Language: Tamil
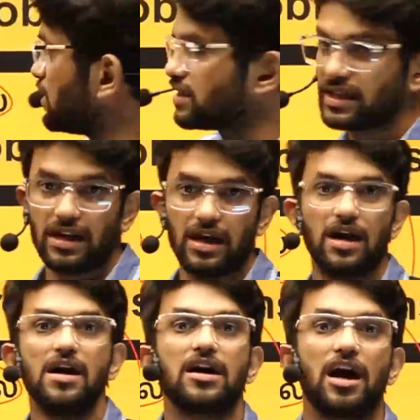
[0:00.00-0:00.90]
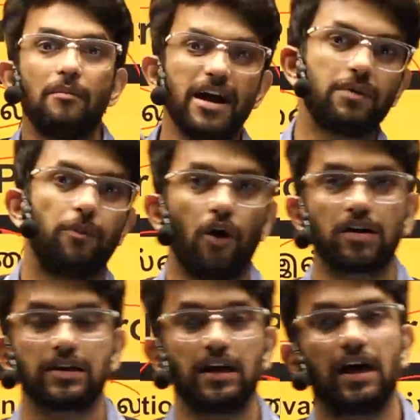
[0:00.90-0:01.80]
நினச்சிங்கன்னா கமெண்ட்
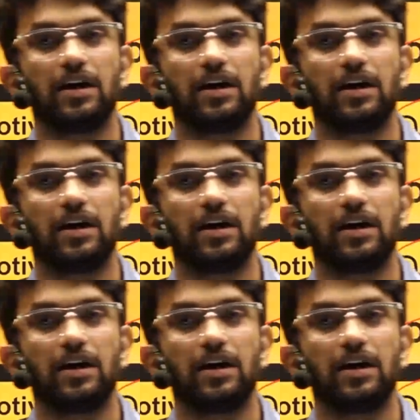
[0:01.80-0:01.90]
பாக்ஸில்